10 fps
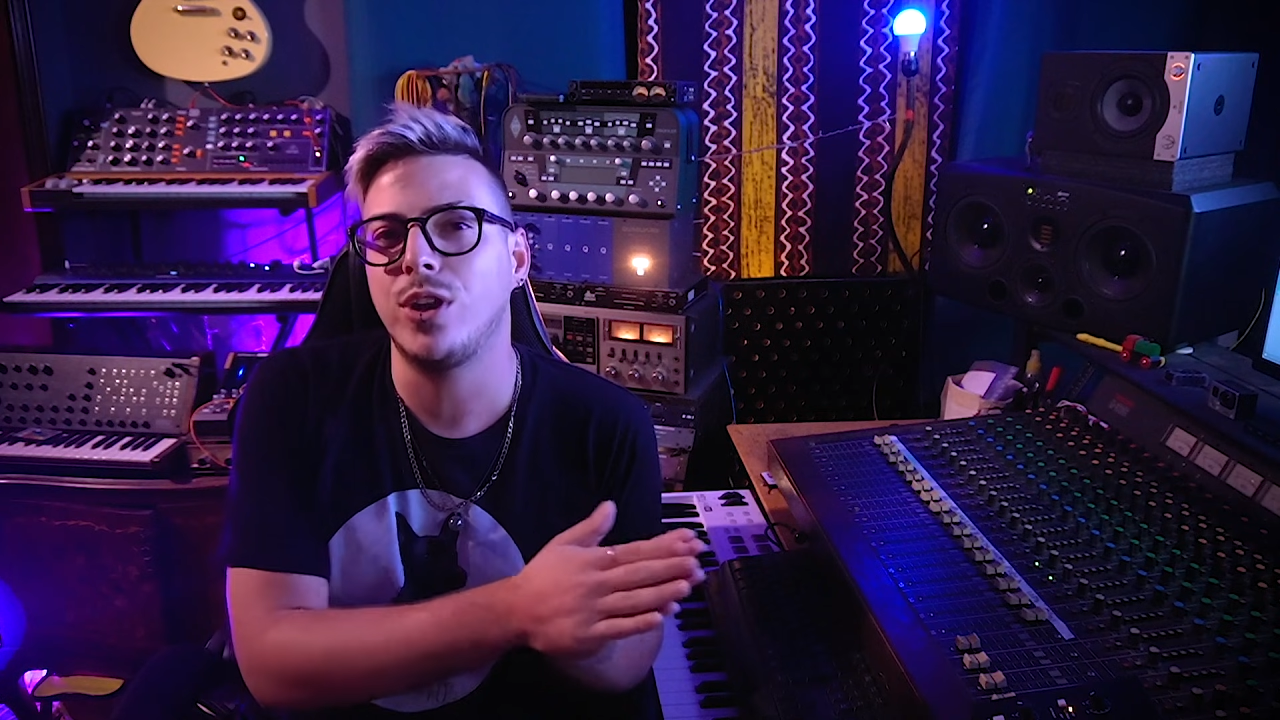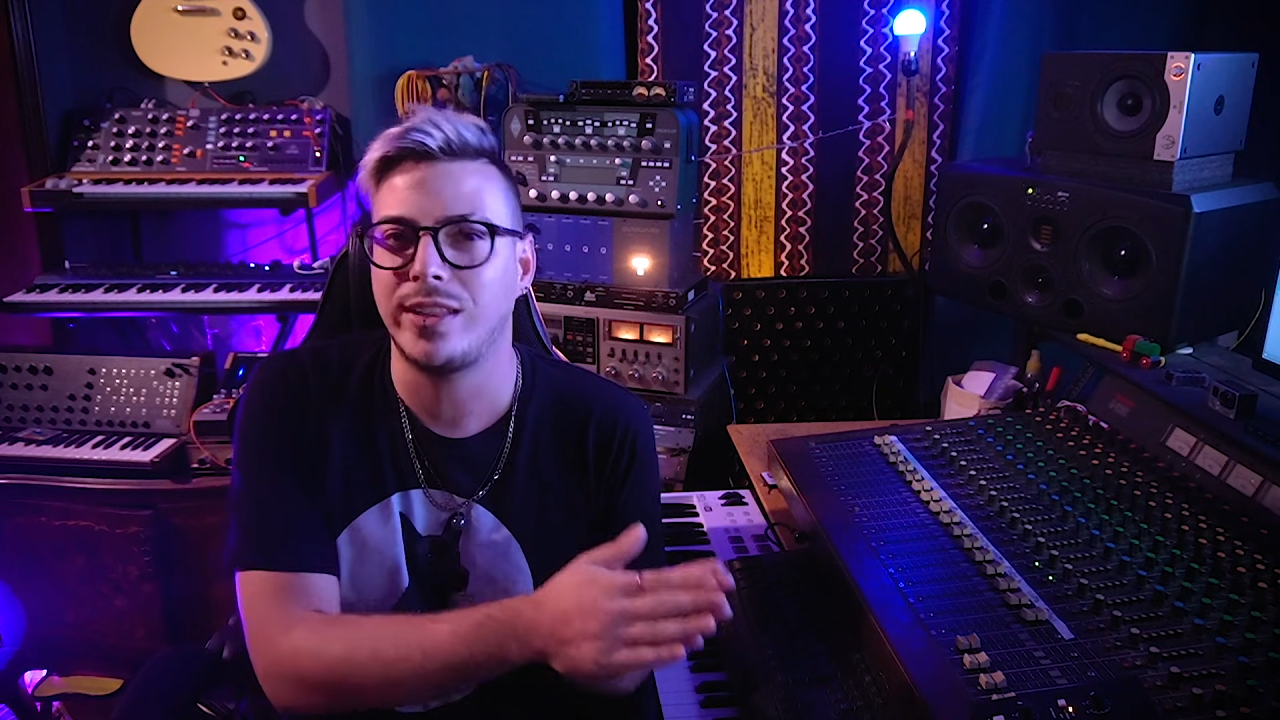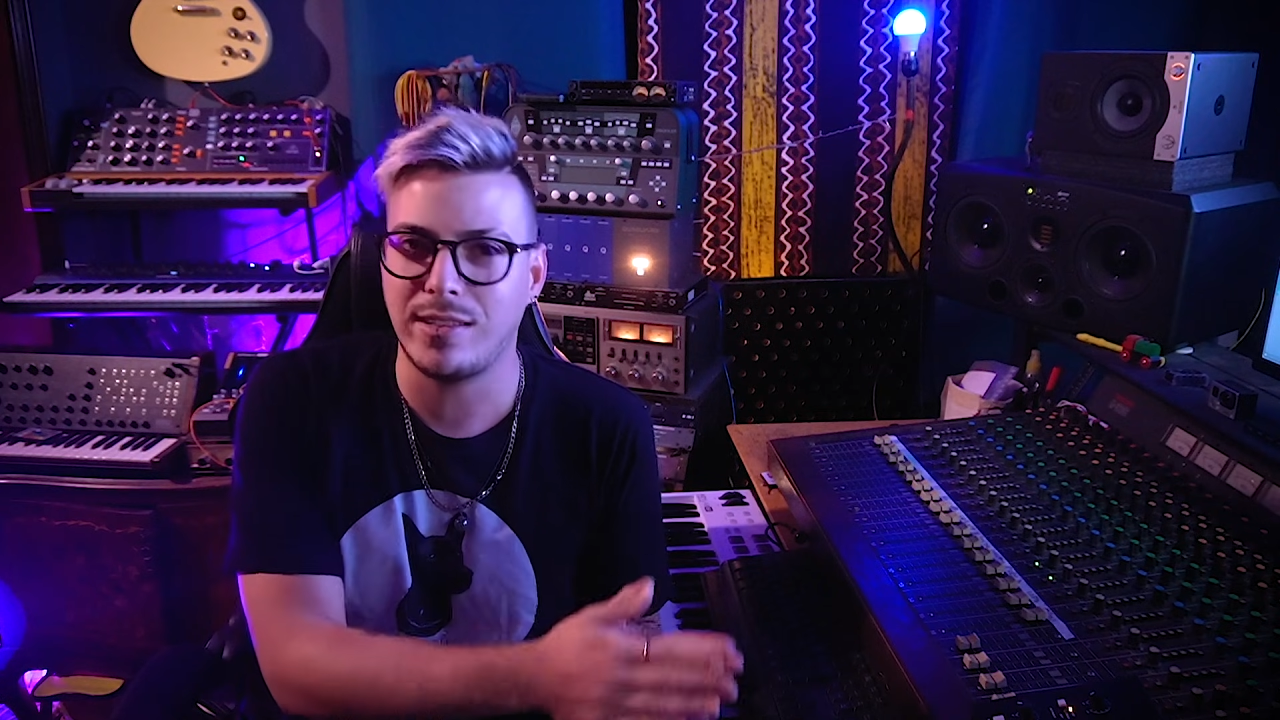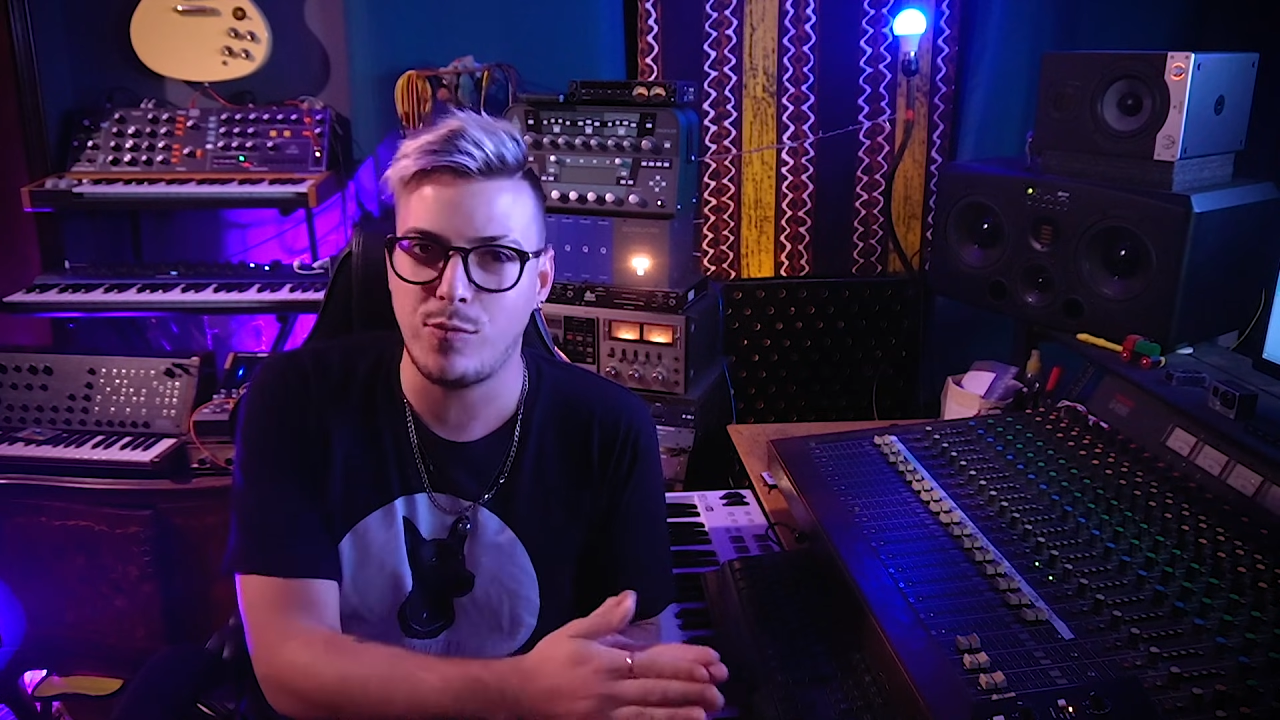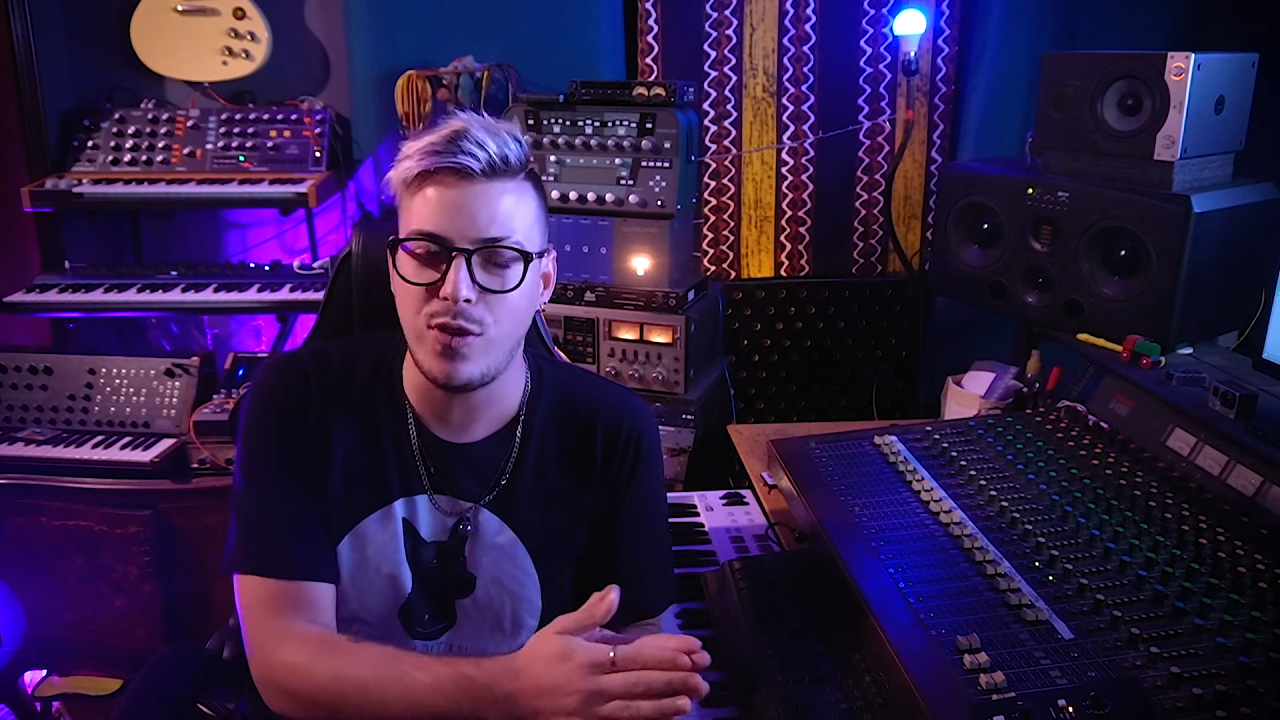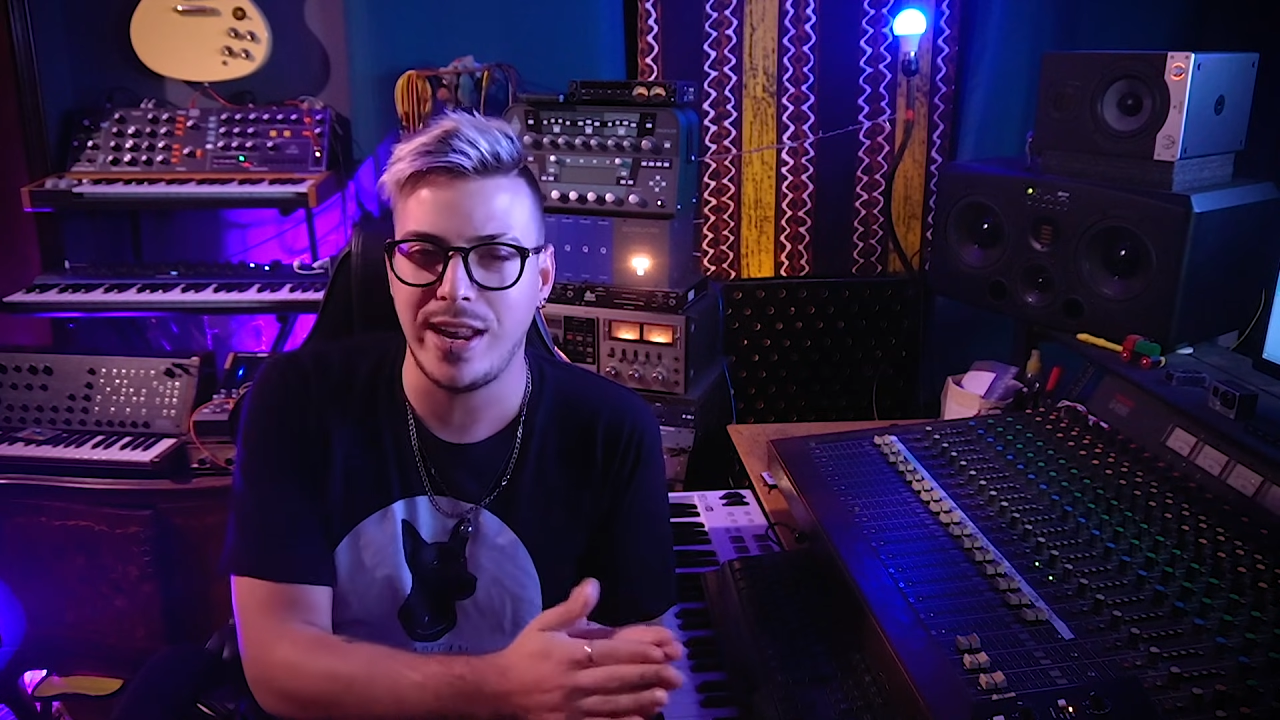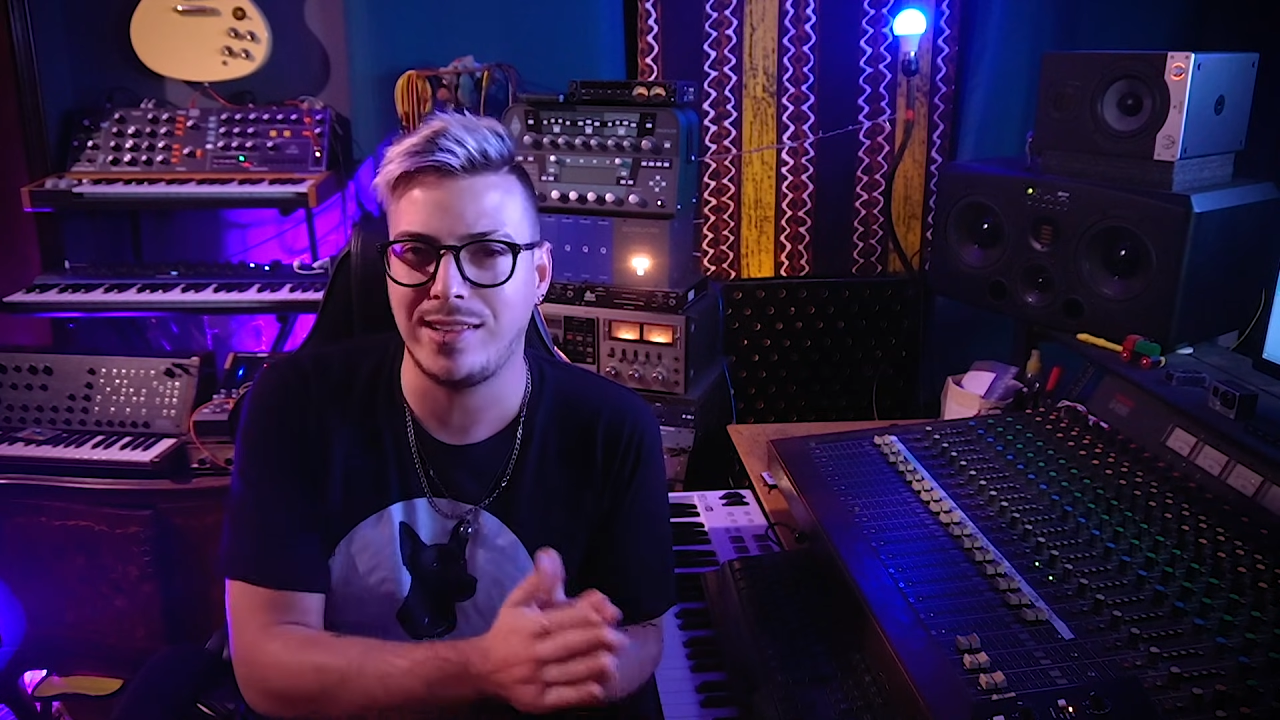estás afuera,